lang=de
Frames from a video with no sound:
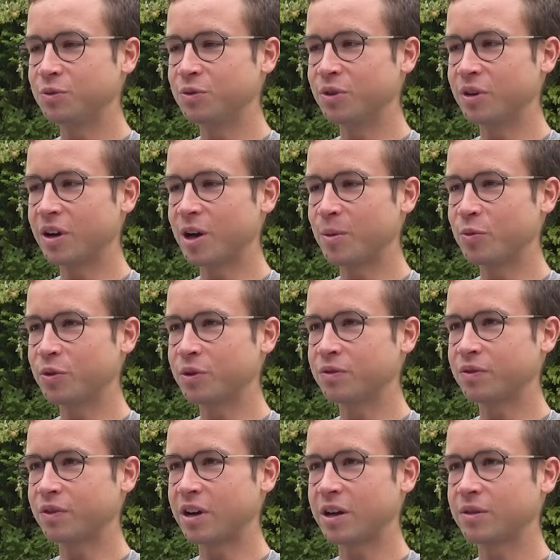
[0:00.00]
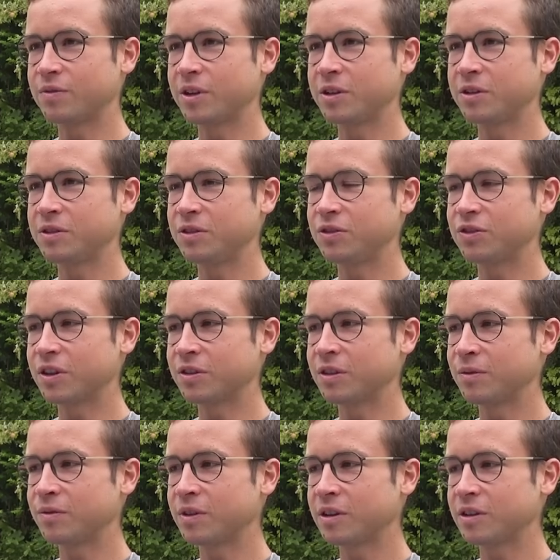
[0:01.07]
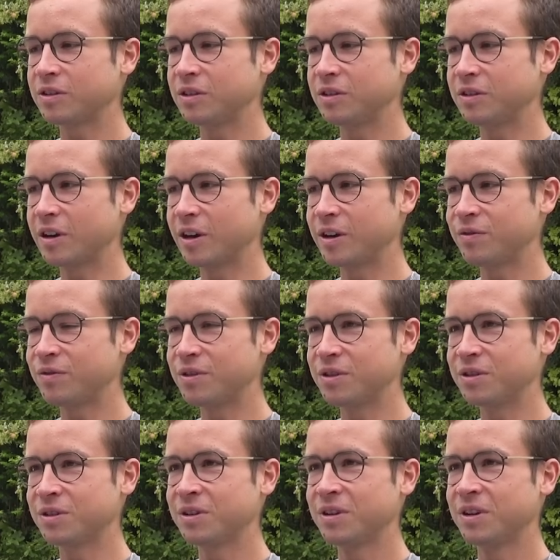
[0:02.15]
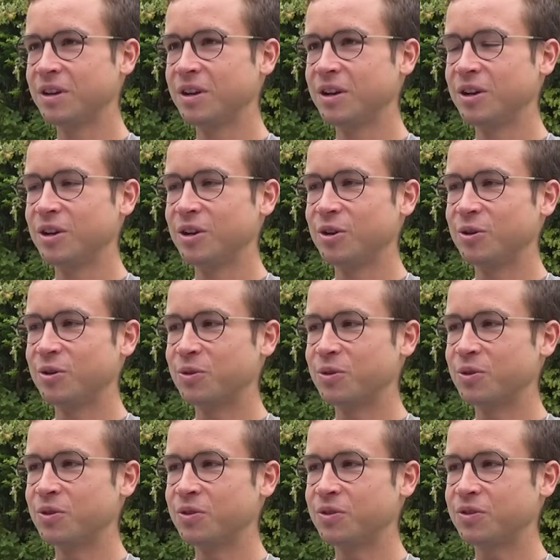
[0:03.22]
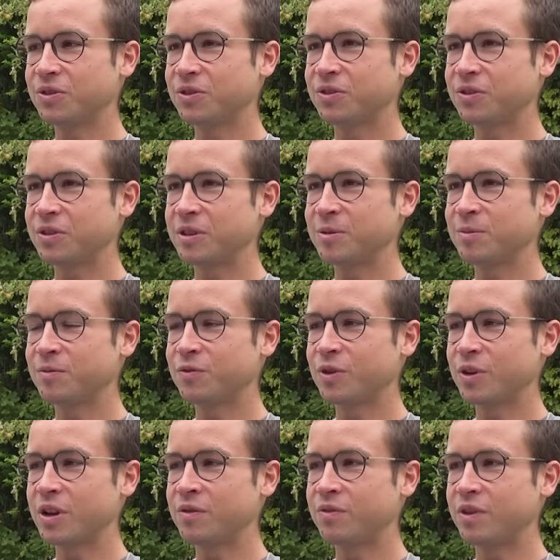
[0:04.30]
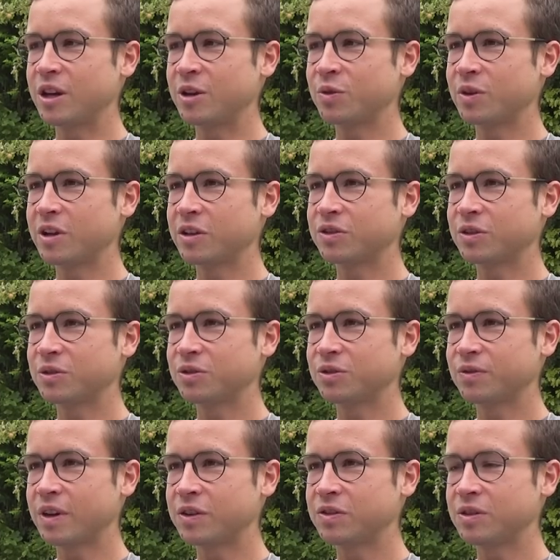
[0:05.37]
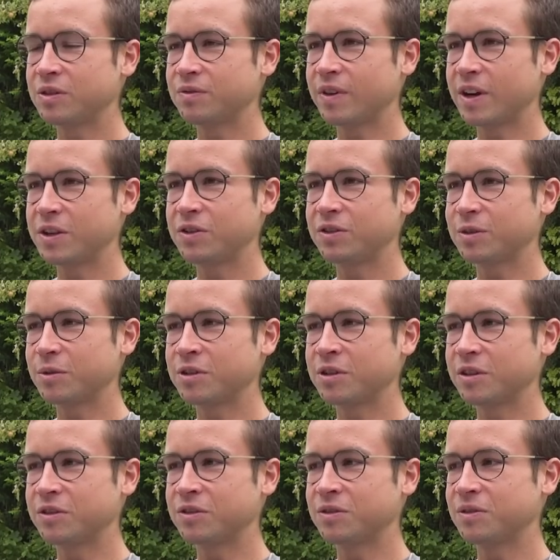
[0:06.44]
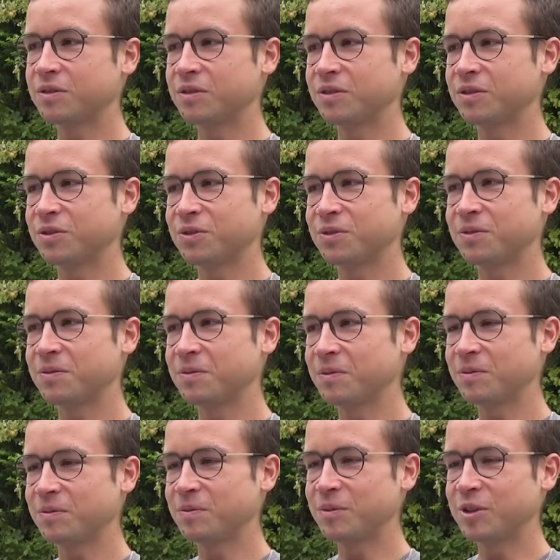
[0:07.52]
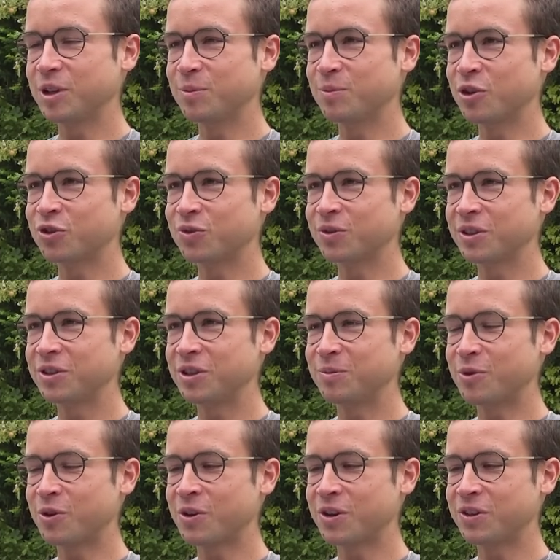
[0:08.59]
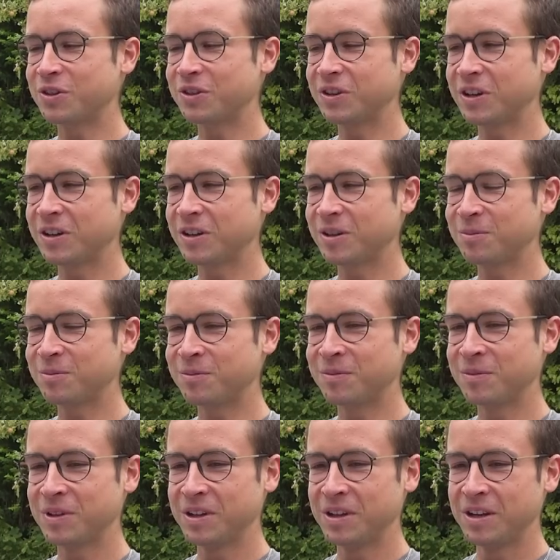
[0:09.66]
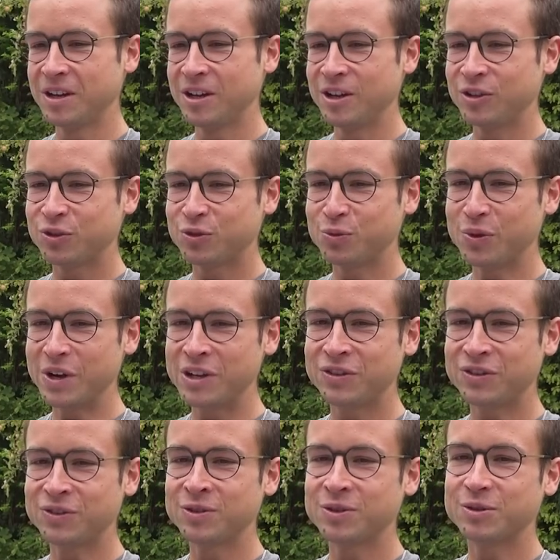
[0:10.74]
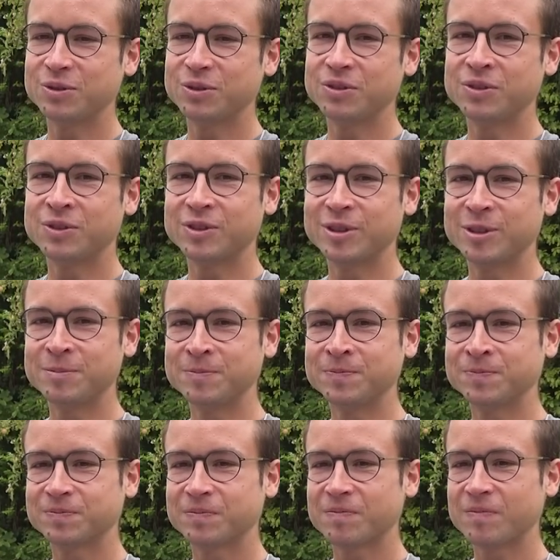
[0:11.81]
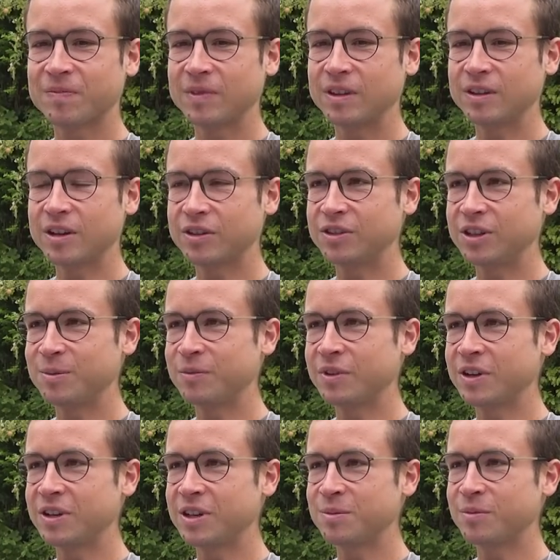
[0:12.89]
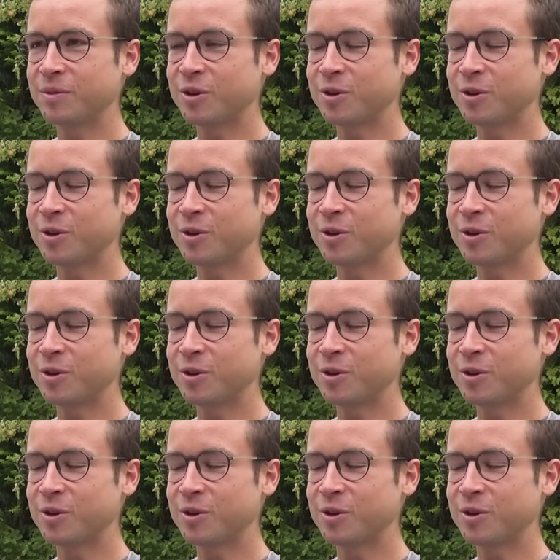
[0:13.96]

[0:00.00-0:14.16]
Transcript: nur Hamburg in Frage, weil ich die Stadt einfach richtig geil finde und es eben von der Entfernung her jetzt auch nicht so wahnsinnig weit ist, aber ich halt also immer schon richtig Bock hatte, da ähm, zu racen und ähm, nachdem dann eben